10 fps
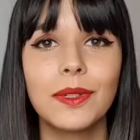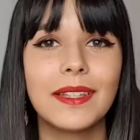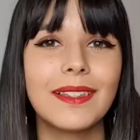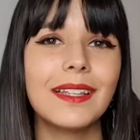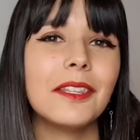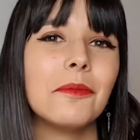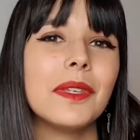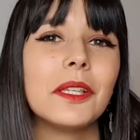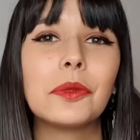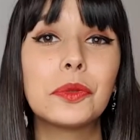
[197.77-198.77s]
les
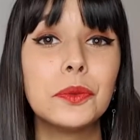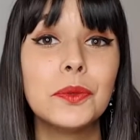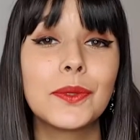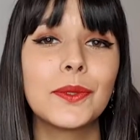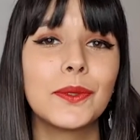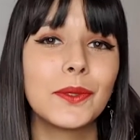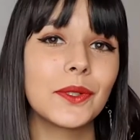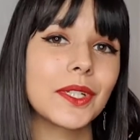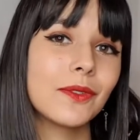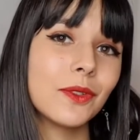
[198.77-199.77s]
animés, tout, que
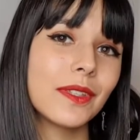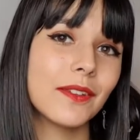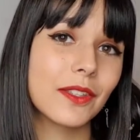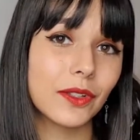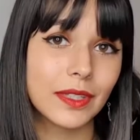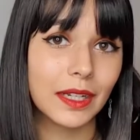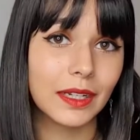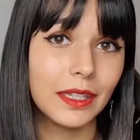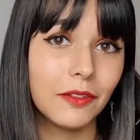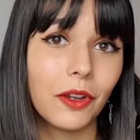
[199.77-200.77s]
quand j'ai vu qu'ils avaient sorti
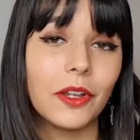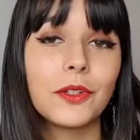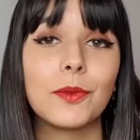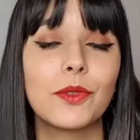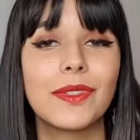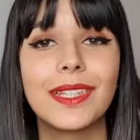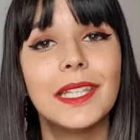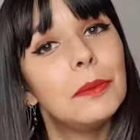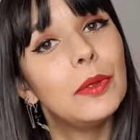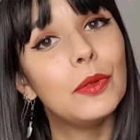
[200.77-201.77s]
un livre, je me suis dit,
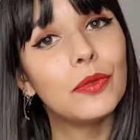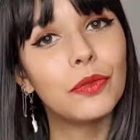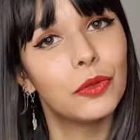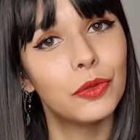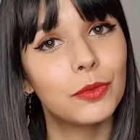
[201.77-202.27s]
il me le faut.